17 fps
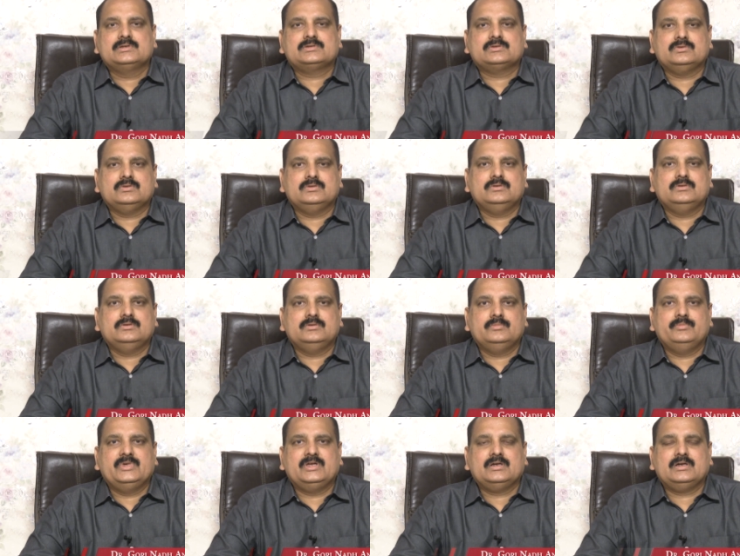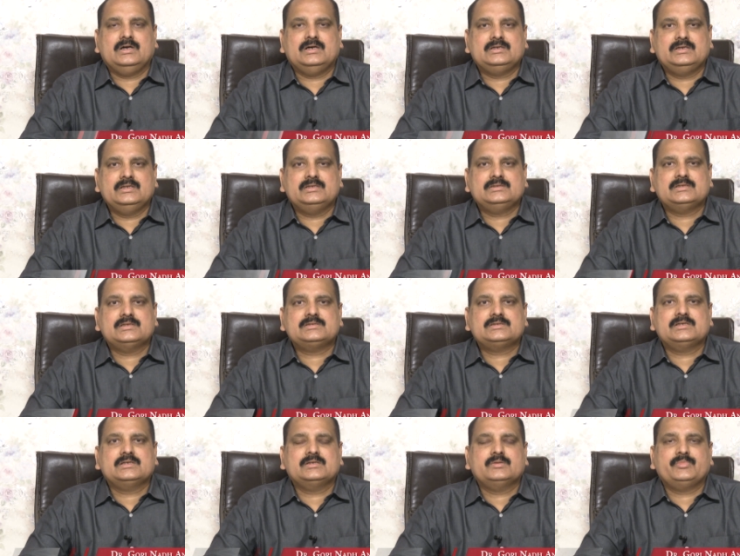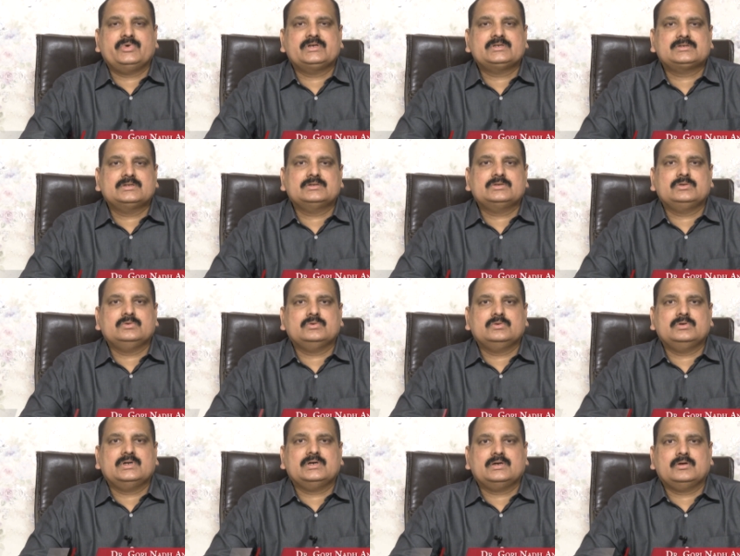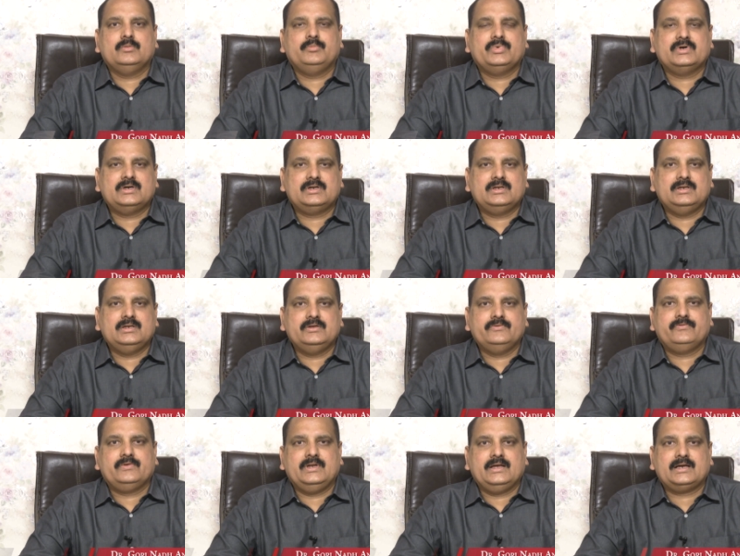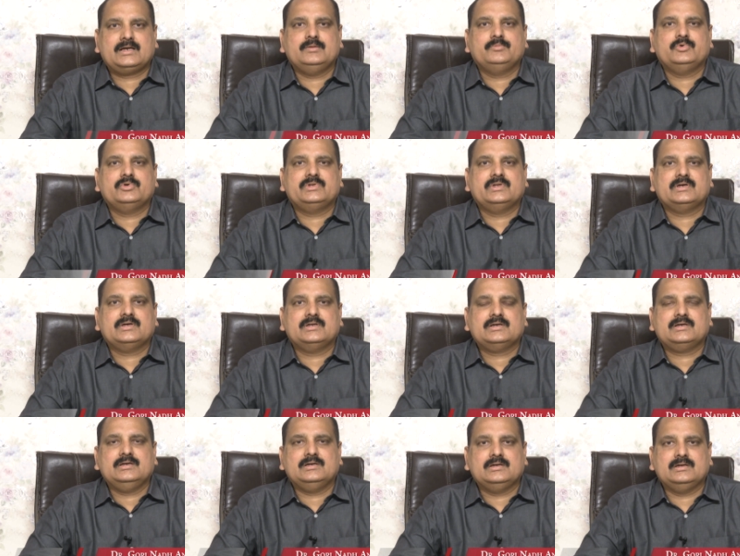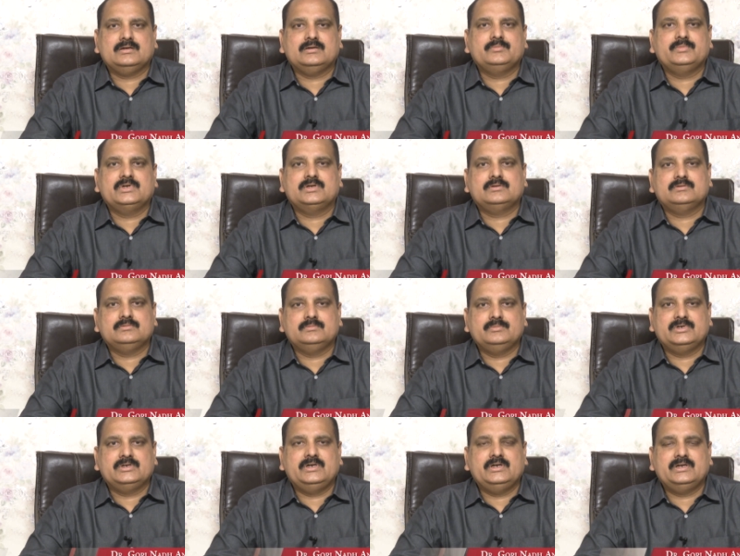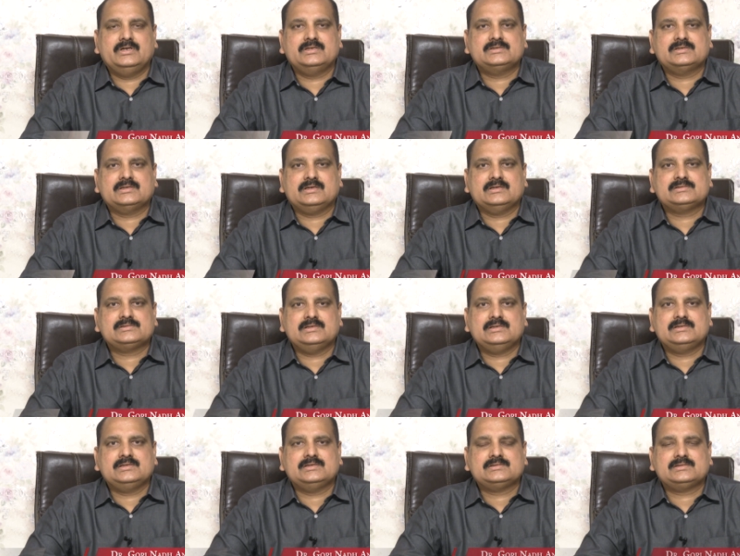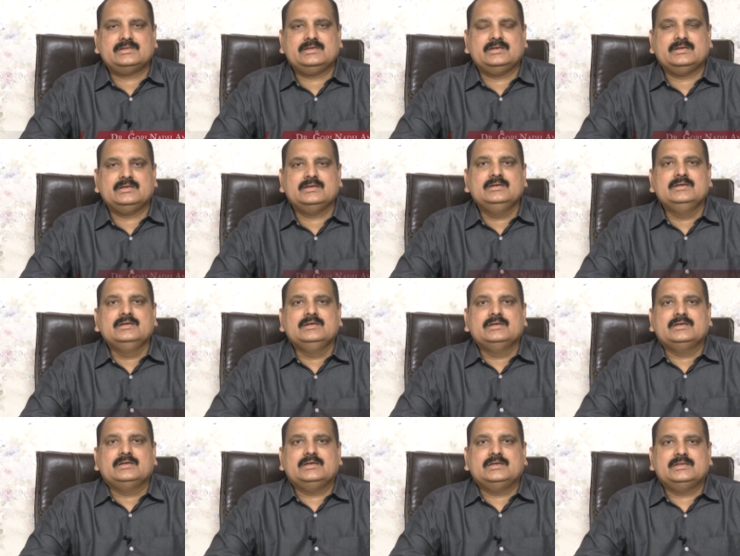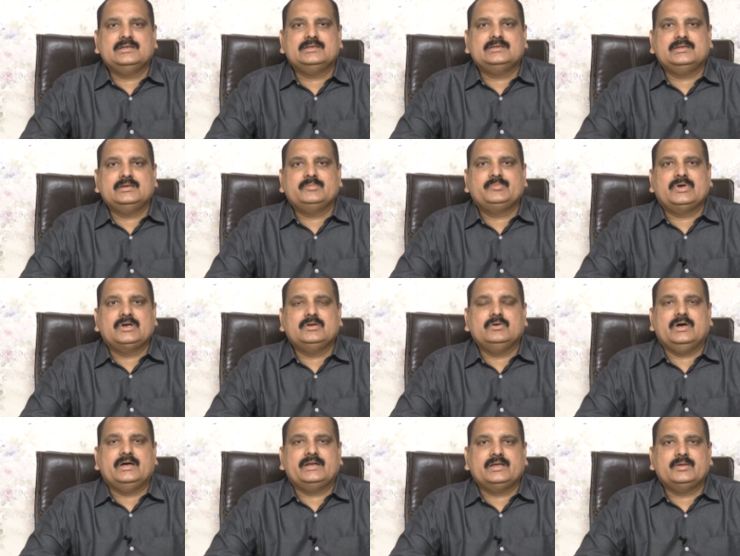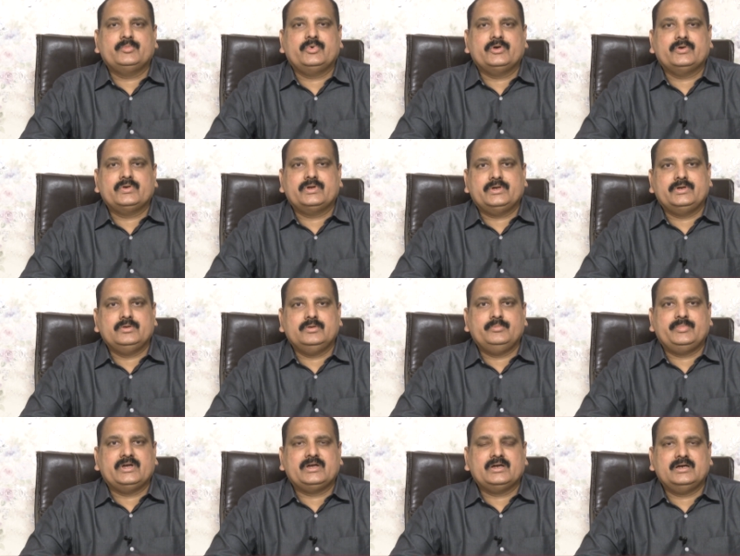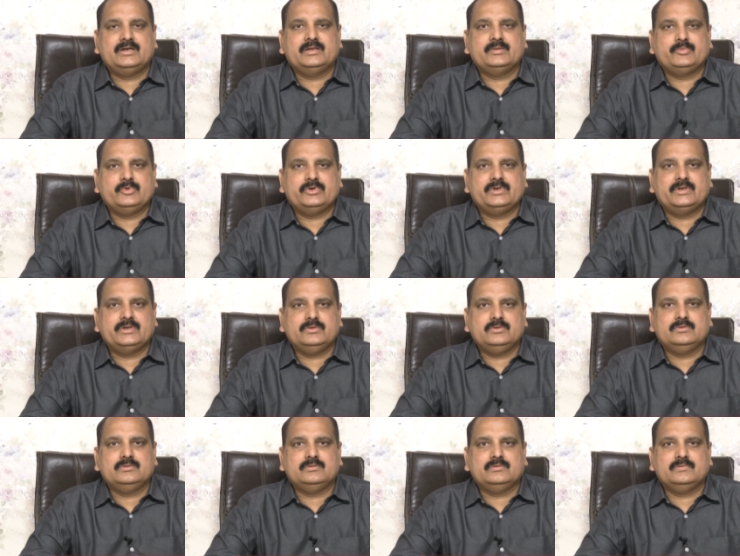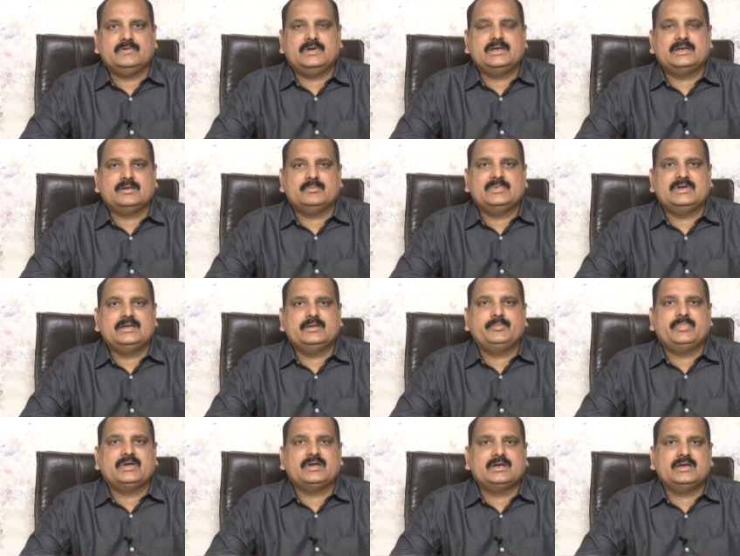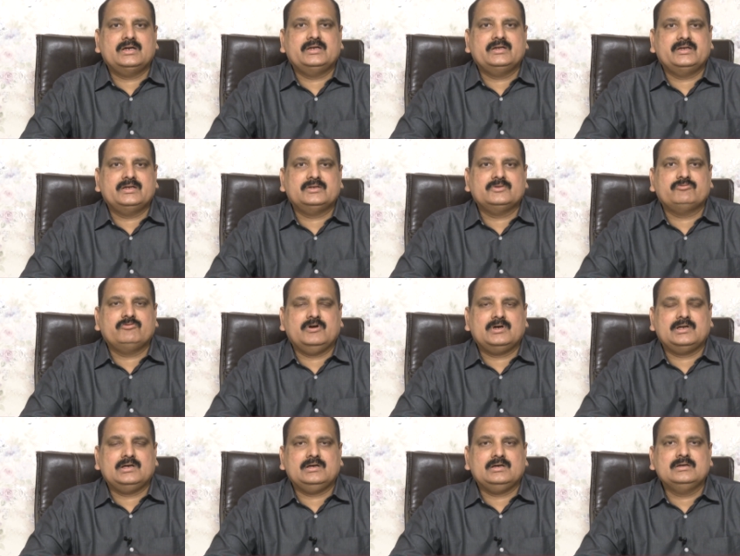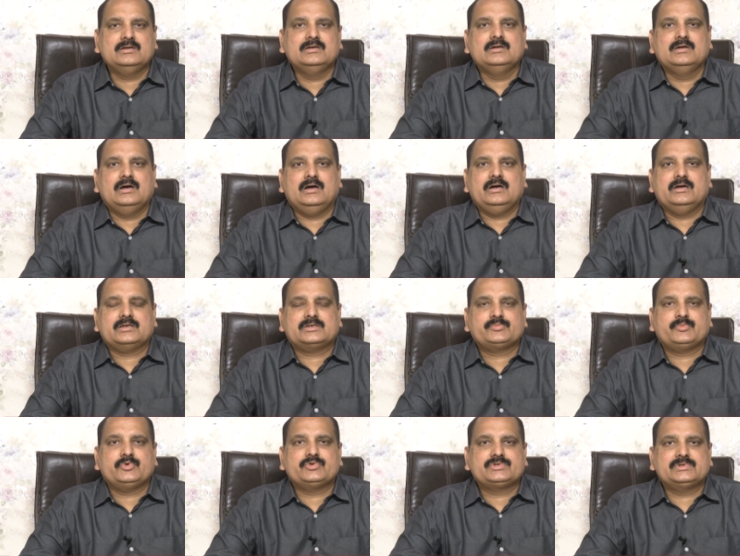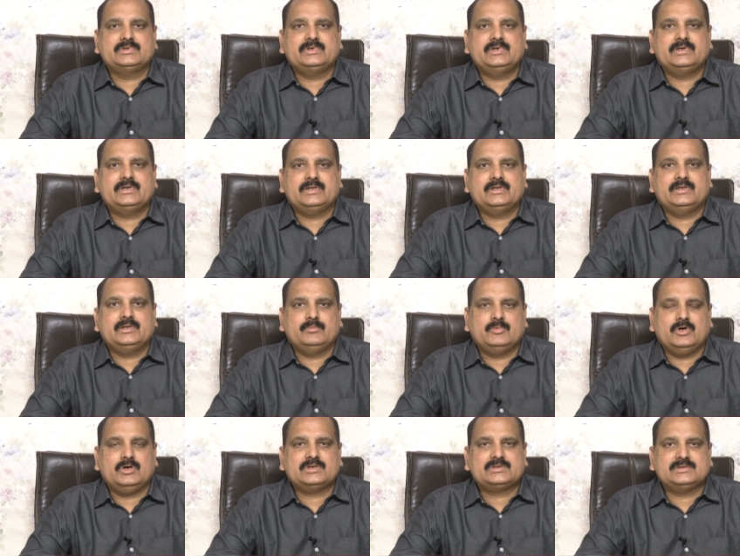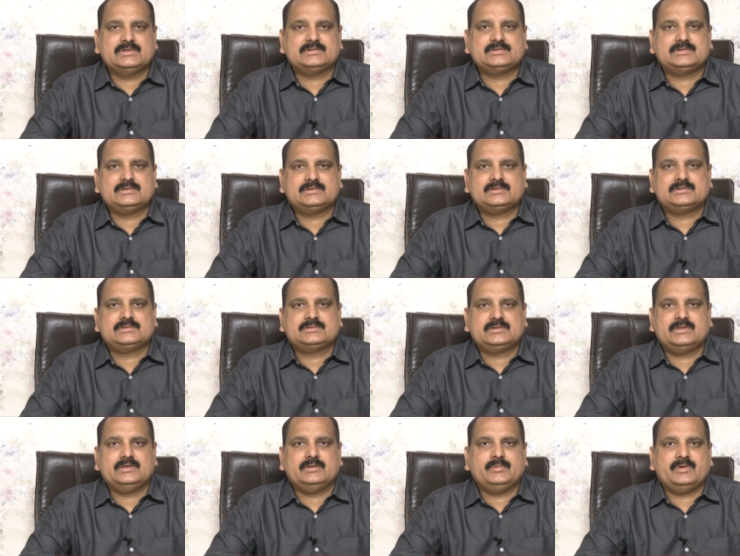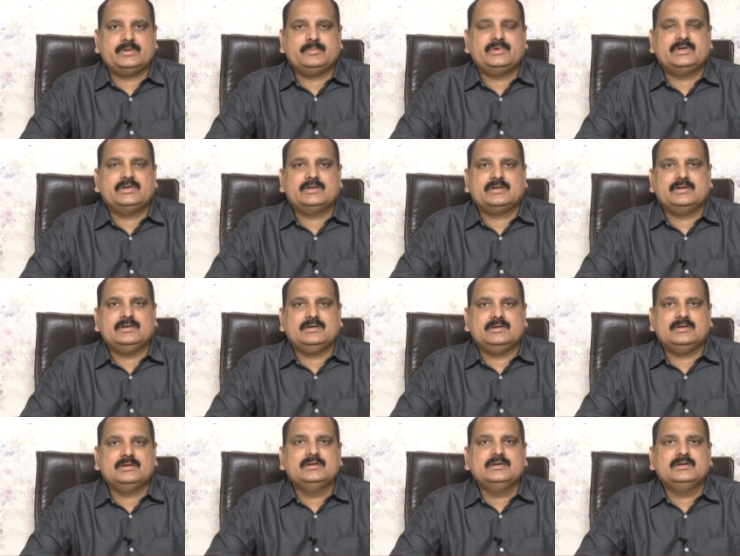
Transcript: సో మీకు ఆ డీసెన్సిటింగ్ పేషెంట్తో కూడా గొప్పగా రిలీఫ్ లేకపోతే కనుక మీరు మీ డెంటిస్ట్ని కన్సల్ట్ చేస్తే ఏదైతే పళ్ళు అరిగిపోయి ఉన్నాయో పింగాణి పోయినాయో వాటికి మళ్ళీ పింగాణి వేయటం ద్వారా ఆ ఎక్స్పోజ్డ్ డెంటిన్ని బ్లాక్ చేసేటిస్తే పర్మనెంట్గా